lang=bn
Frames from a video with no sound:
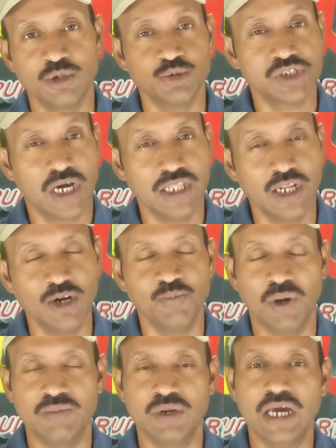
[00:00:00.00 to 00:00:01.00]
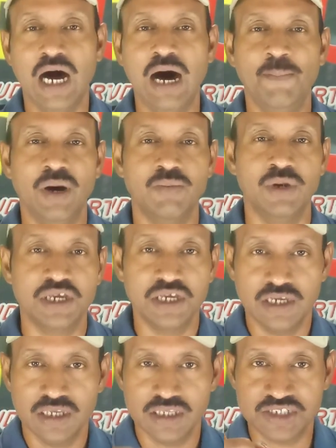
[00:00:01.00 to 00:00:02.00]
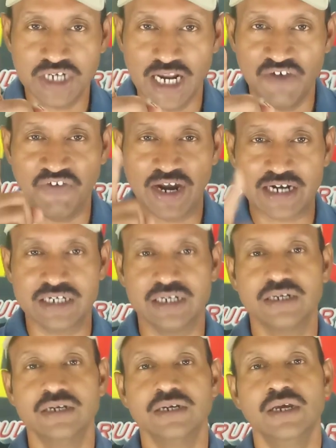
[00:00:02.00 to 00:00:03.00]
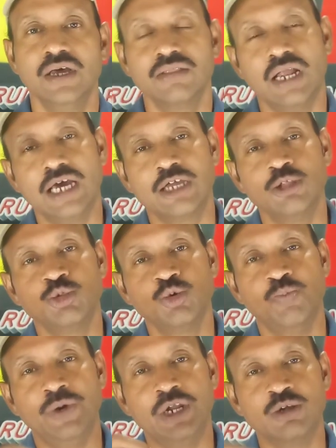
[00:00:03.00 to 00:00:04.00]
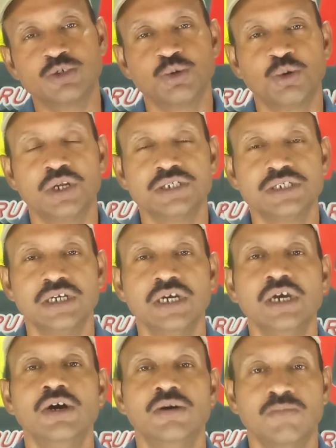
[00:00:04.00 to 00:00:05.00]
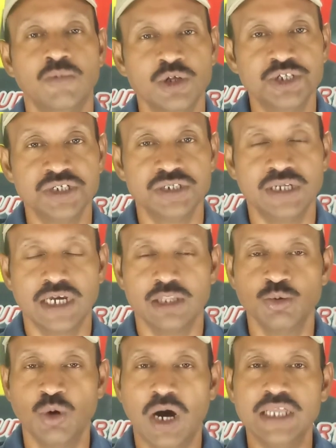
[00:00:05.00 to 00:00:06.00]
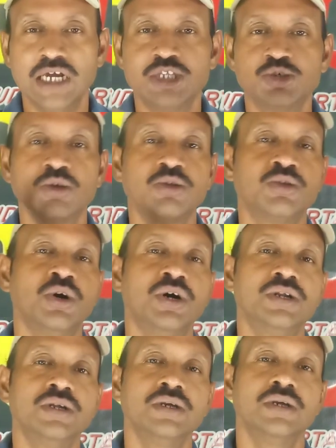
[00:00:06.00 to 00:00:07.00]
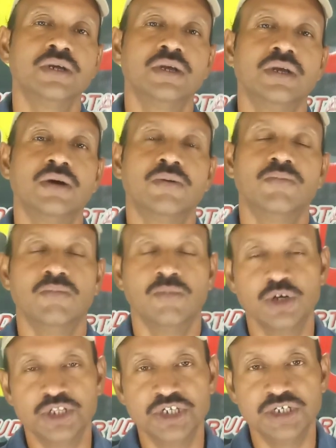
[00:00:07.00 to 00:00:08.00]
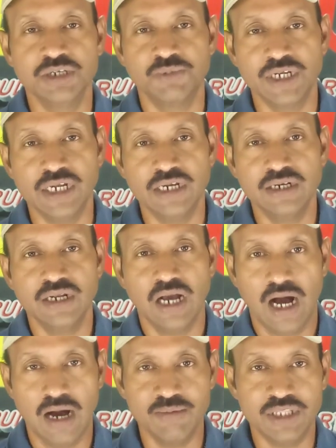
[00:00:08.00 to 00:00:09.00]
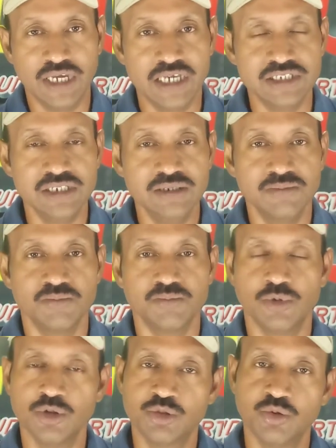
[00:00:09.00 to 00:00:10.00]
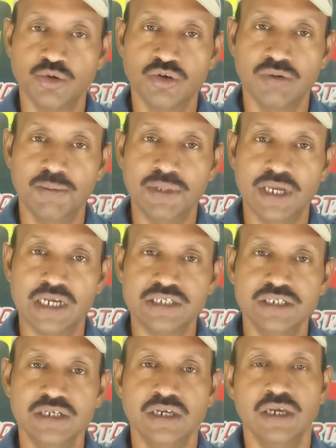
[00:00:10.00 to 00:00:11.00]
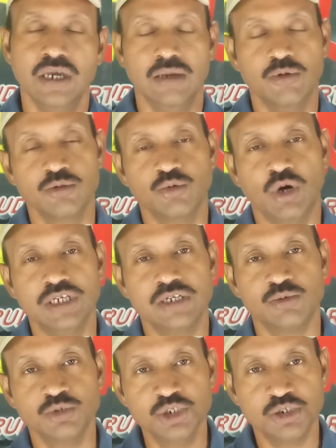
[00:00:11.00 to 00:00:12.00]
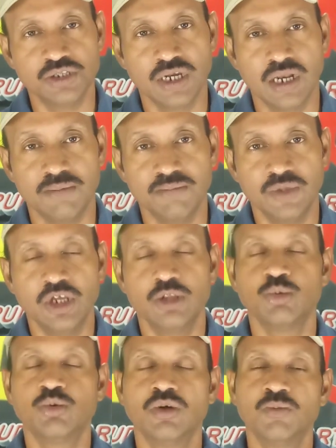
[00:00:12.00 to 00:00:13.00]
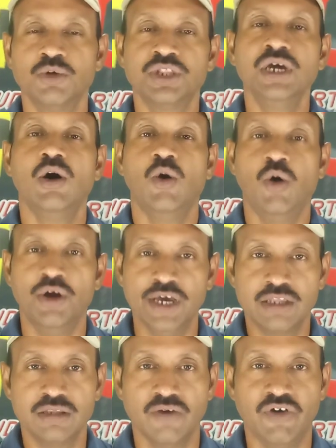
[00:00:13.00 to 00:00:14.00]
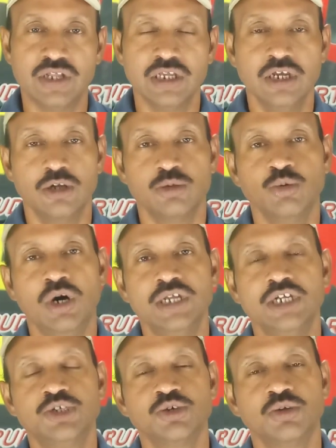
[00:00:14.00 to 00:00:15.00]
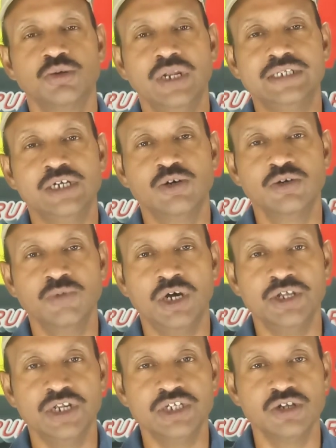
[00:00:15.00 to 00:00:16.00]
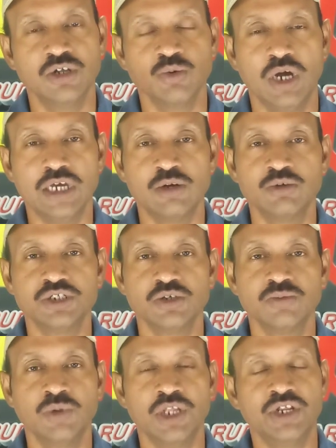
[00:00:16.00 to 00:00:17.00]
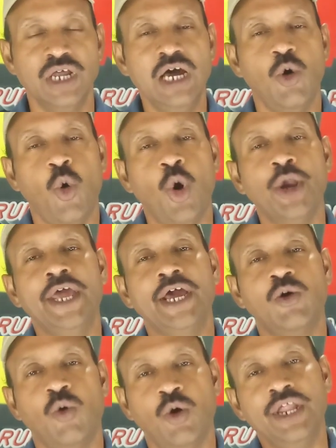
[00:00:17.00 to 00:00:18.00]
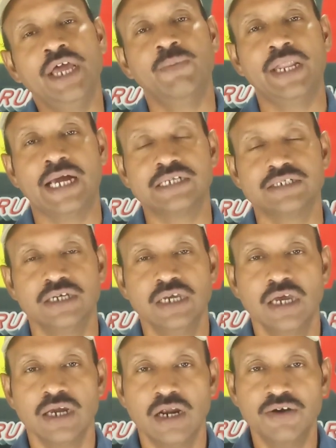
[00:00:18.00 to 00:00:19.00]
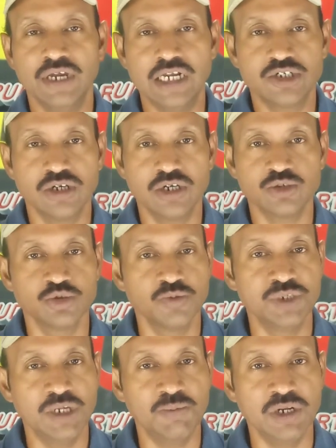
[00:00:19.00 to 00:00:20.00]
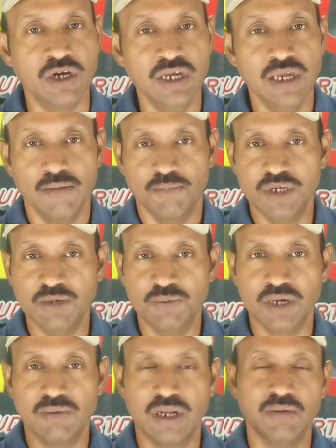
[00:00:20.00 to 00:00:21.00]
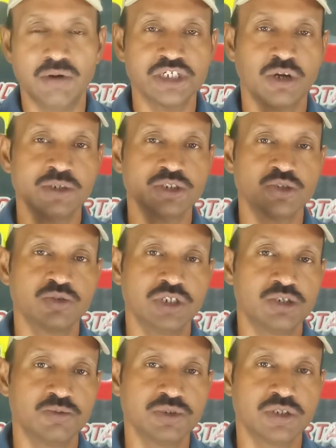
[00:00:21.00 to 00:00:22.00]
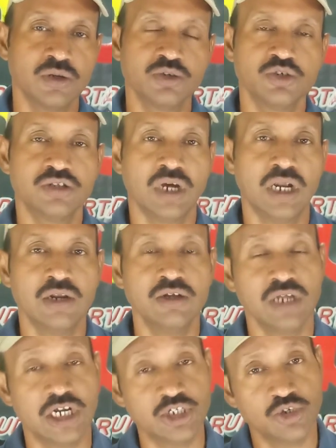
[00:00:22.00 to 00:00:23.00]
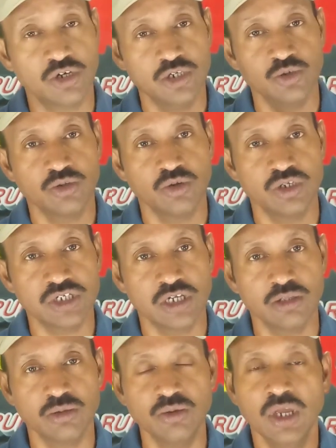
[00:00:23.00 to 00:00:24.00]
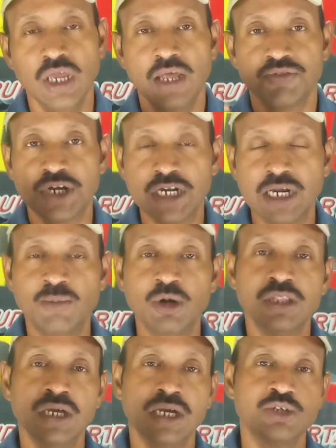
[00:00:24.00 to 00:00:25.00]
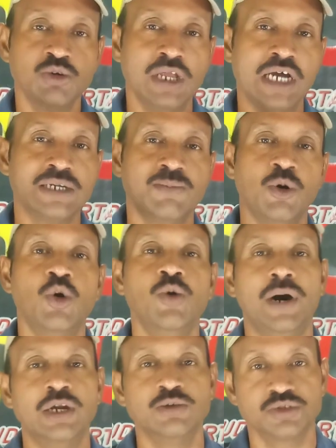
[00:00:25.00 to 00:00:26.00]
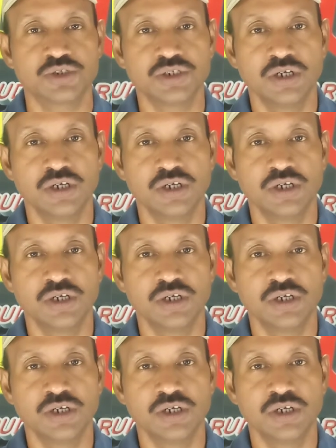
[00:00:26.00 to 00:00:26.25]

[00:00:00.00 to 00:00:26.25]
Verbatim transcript: কিন্তু সাধারণ পাবলিক আম পাবলিক যারা ফ্যাক্টর তারা কিন্তু বেরোনো শুরু করেছে মোদিজির ডাকে দু হাজার চোদ্দোর মোদিজির ব্রিগেড আমি দেখেছি প্রত্যক্ষভাবে দেখেছি এবং দু হাজার উনিশও দেখলাম দুটোর মধ্যে অনেক তফাত দু হাজার চোদ্দোরে যে উন্মাদনা ছিল দু হাজার উনিশের উন্মাদনা অনেক অনেক বেড়ে গেছে কারণ এর সঙ্গে শুধু বিজেপি নয় বিজেপিকে ভালোবাসা সমস্ত যে সমস্ত লোক ছিল তারা নয় তার সঙ্গে যুক্ত হয়েছে কিন্তু তৃণমূল থেকে চলে আসা বহু মানুষ